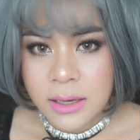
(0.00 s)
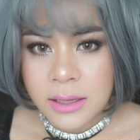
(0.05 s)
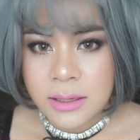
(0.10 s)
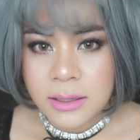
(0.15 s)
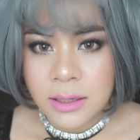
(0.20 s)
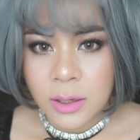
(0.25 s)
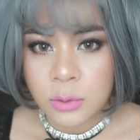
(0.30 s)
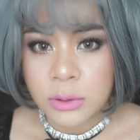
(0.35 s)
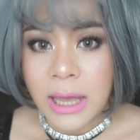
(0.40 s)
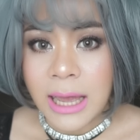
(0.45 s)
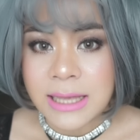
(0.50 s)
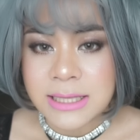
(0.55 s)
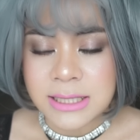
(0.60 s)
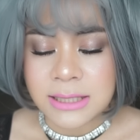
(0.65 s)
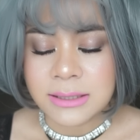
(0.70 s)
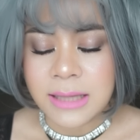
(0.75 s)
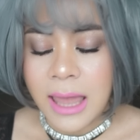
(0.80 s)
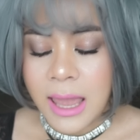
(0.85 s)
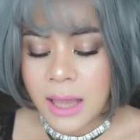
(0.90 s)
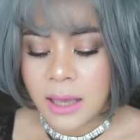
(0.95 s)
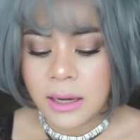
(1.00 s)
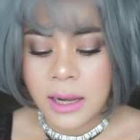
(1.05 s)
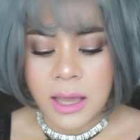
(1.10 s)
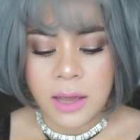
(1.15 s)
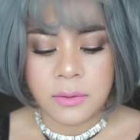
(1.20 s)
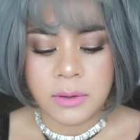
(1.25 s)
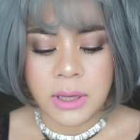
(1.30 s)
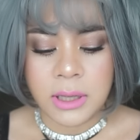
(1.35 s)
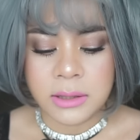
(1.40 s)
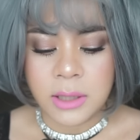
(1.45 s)
นี่คือเราทาจากแท่งแล้
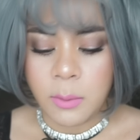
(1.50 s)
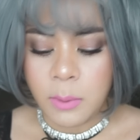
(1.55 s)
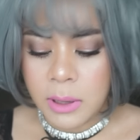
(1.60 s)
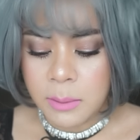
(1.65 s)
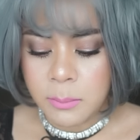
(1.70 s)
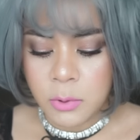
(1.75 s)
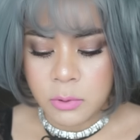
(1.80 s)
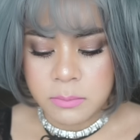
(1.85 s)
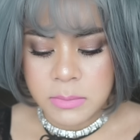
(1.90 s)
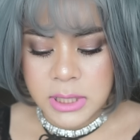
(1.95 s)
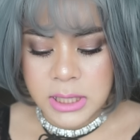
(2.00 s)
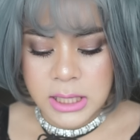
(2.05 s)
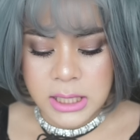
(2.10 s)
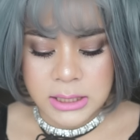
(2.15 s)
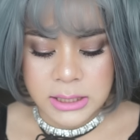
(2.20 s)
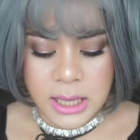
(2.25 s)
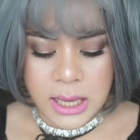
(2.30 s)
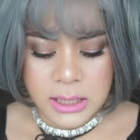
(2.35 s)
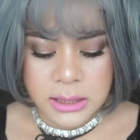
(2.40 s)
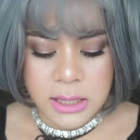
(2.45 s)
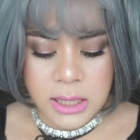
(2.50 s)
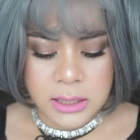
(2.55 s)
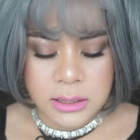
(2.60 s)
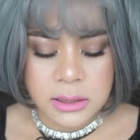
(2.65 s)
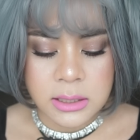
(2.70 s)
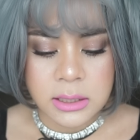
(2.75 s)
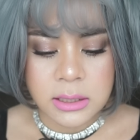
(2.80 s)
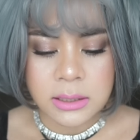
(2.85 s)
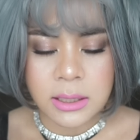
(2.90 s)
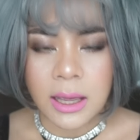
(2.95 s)
วนะคะแต่ว่ามดมีอีกเทคนิค
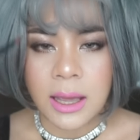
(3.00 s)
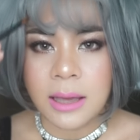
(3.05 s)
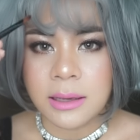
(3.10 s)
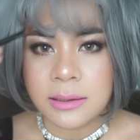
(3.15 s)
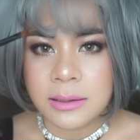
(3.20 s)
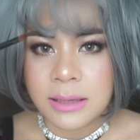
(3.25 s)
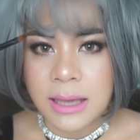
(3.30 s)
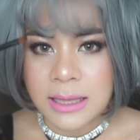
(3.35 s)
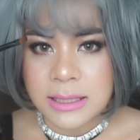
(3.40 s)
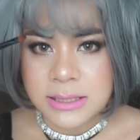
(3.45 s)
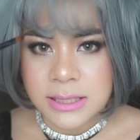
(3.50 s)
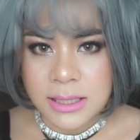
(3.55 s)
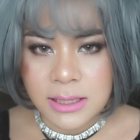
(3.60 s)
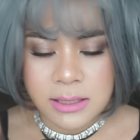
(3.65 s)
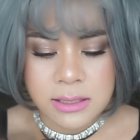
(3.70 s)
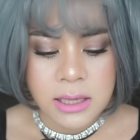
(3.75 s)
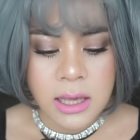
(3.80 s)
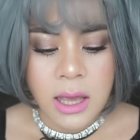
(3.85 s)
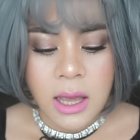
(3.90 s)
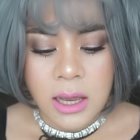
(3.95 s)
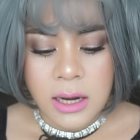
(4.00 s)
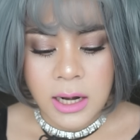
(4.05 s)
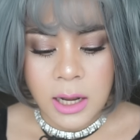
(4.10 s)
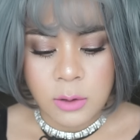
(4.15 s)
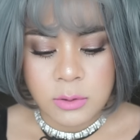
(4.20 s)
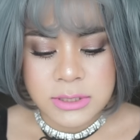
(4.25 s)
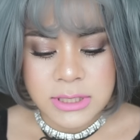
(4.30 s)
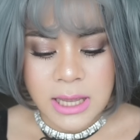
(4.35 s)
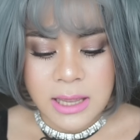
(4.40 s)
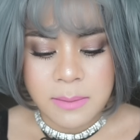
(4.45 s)
นึงนะคะคือการที่เรา
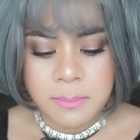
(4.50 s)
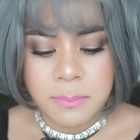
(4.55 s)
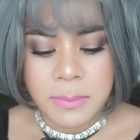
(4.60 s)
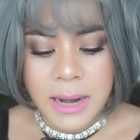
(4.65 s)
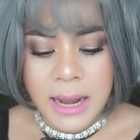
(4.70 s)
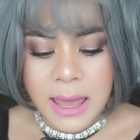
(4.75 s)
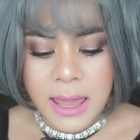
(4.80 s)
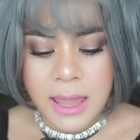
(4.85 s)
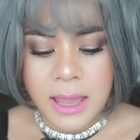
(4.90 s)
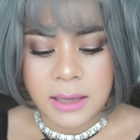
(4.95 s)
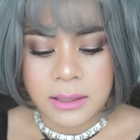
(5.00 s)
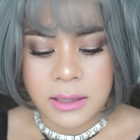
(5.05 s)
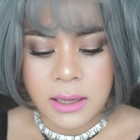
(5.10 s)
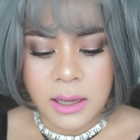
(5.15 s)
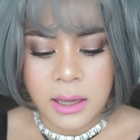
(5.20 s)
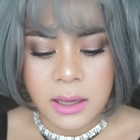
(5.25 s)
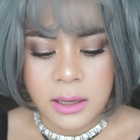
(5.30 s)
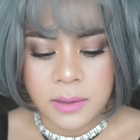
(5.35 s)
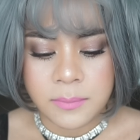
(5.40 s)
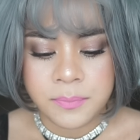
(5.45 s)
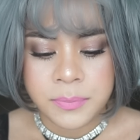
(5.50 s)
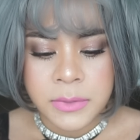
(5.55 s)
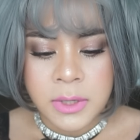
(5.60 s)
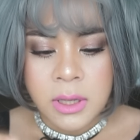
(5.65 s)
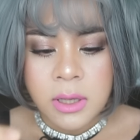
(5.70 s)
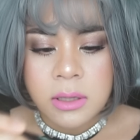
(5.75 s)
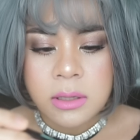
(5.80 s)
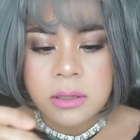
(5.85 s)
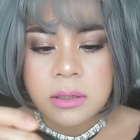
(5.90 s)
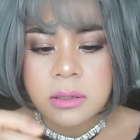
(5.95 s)
ใช้แปรงนะคะ
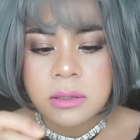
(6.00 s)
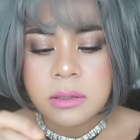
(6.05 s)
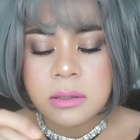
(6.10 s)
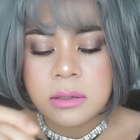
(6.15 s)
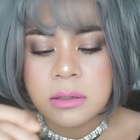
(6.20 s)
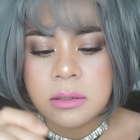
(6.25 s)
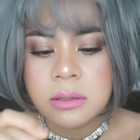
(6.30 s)
คือ